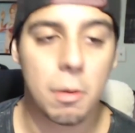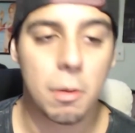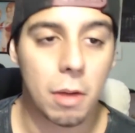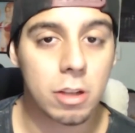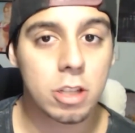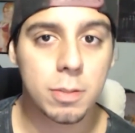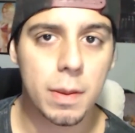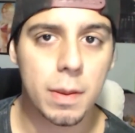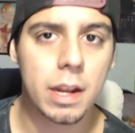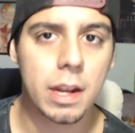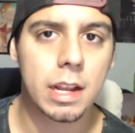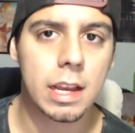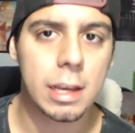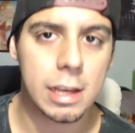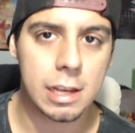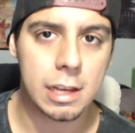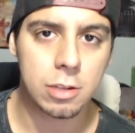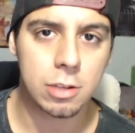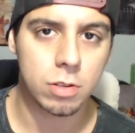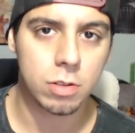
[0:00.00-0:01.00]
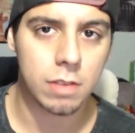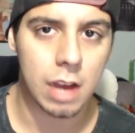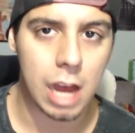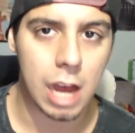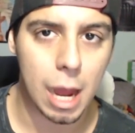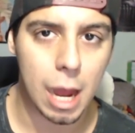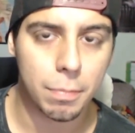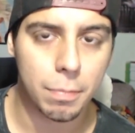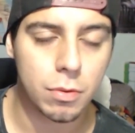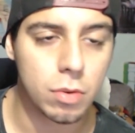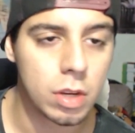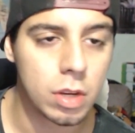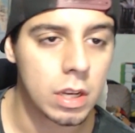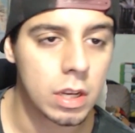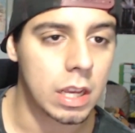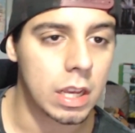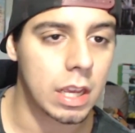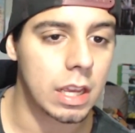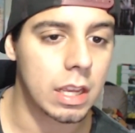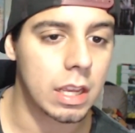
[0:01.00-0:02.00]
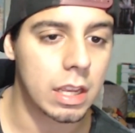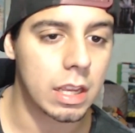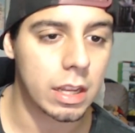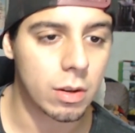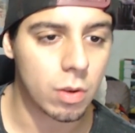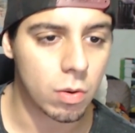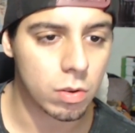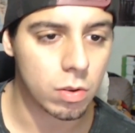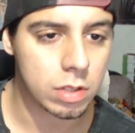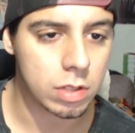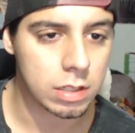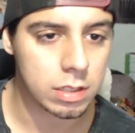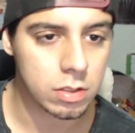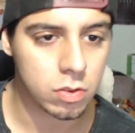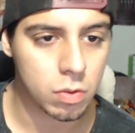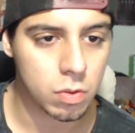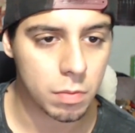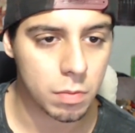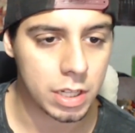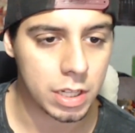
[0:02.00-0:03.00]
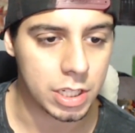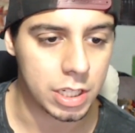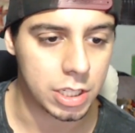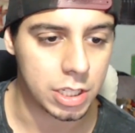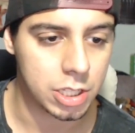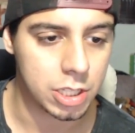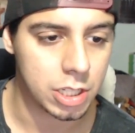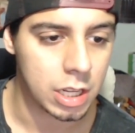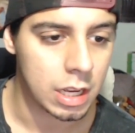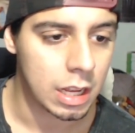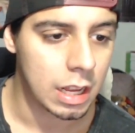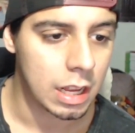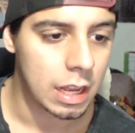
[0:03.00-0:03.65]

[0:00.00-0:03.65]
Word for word: Mas eu espero que ele resolva rápido e não aconteça isso com mais gente.